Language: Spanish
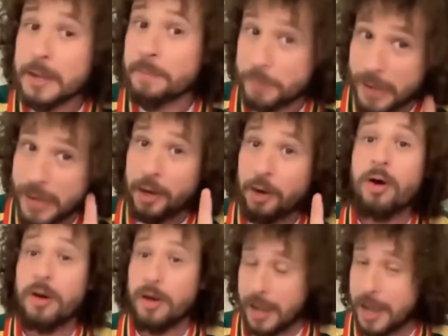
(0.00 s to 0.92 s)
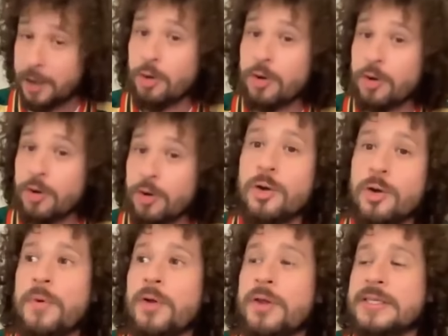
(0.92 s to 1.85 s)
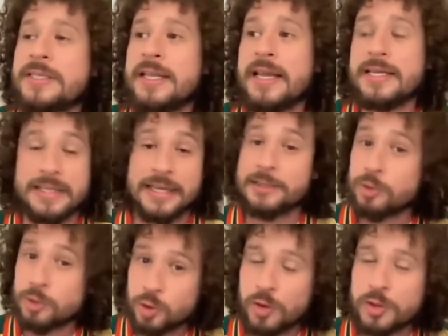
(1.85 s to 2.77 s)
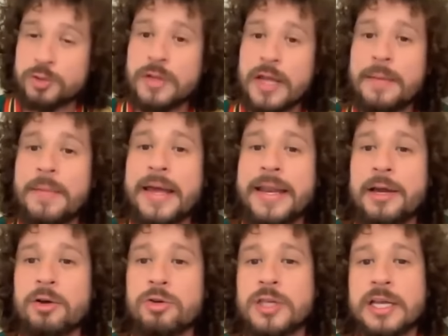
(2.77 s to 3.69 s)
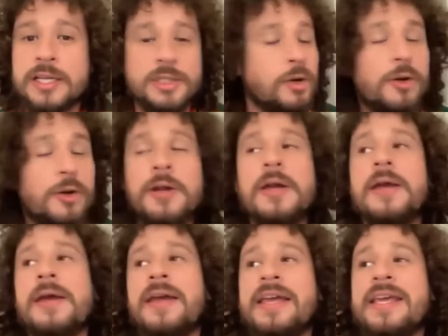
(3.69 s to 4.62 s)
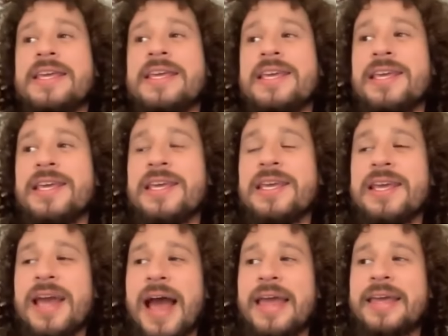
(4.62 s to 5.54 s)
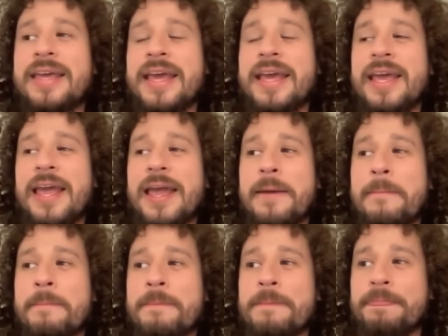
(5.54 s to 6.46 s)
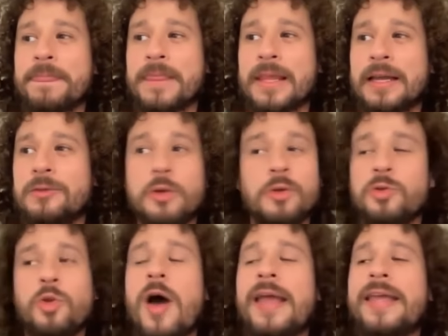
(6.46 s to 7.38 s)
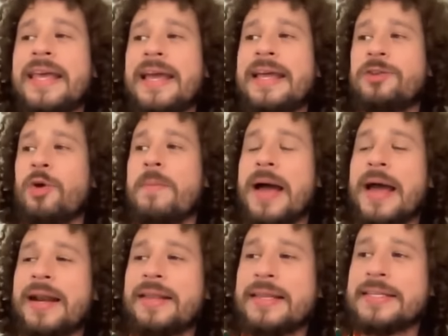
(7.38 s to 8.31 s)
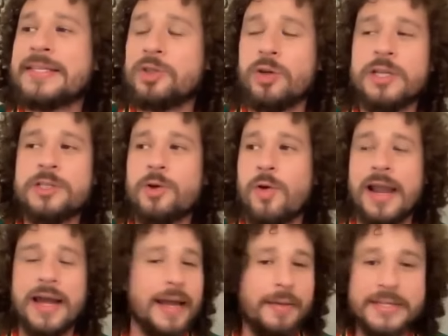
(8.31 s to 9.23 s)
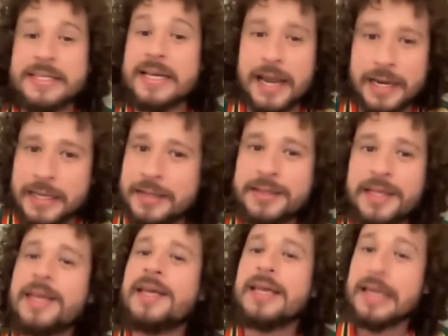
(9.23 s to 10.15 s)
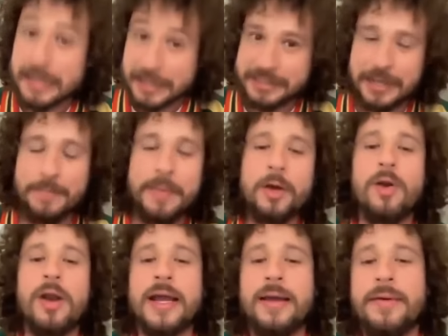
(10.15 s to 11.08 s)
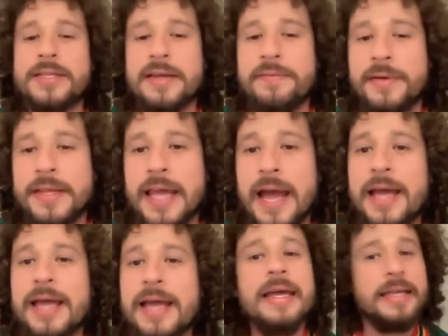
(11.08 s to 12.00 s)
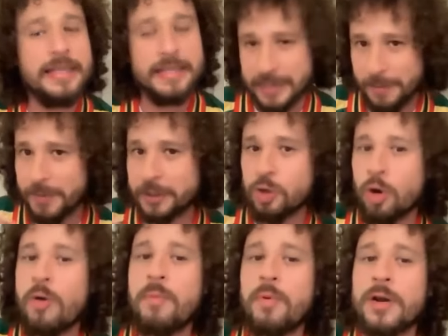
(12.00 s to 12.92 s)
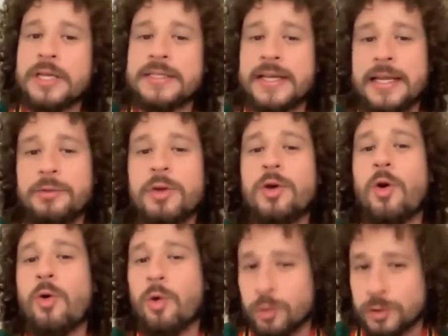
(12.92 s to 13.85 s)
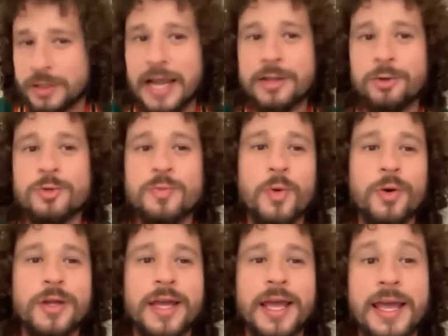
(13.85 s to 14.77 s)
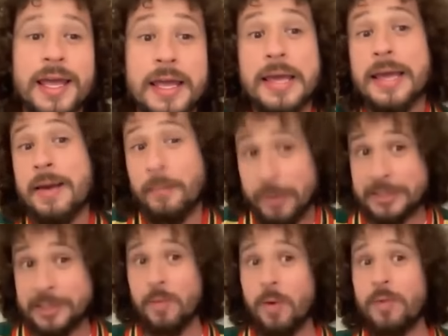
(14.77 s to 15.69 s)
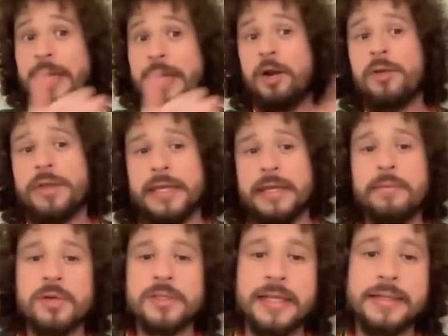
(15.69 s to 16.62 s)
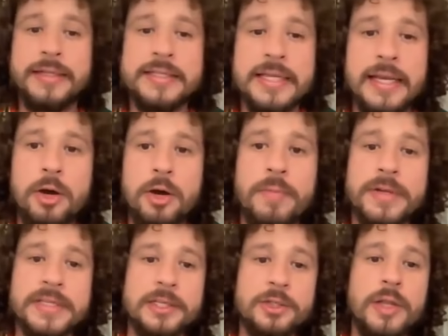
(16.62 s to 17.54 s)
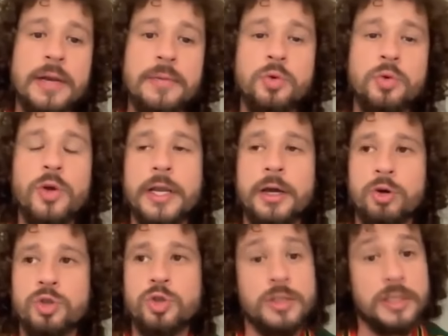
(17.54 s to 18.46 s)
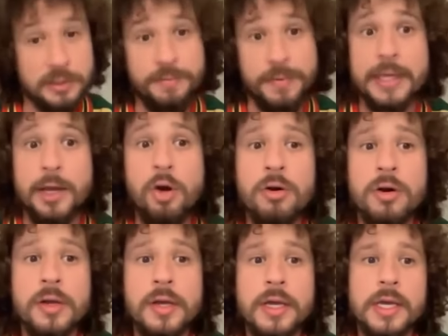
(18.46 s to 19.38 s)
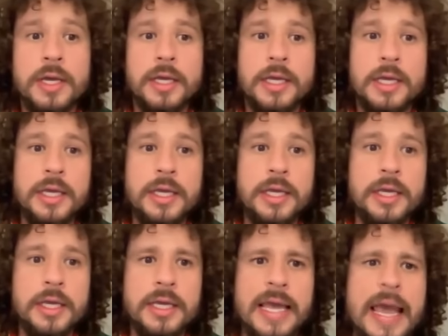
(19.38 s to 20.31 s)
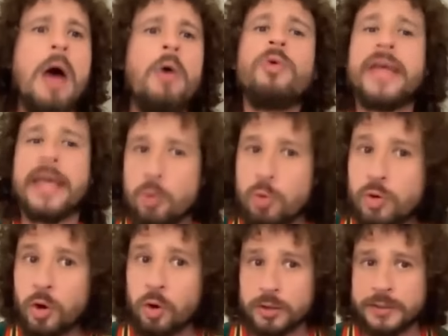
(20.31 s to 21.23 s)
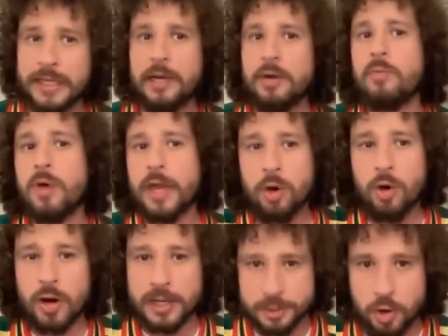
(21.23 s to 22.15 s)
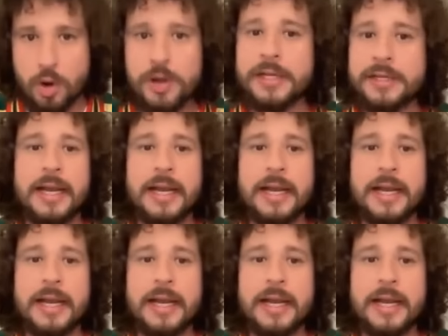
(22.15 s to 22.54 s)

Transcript: Pero algo que yo puedo decir es, esto solo es un arma de negociación y hay que, mm, no, no, hay que tomar decisiones con la cabeza caliente, siempre con la cabeza fría y siempre todo por escrito y con contratos, porque pues como bien lo dijimos antes en la conversación, el mundo de negocios es frío y aunque uno tiene un buen corazón y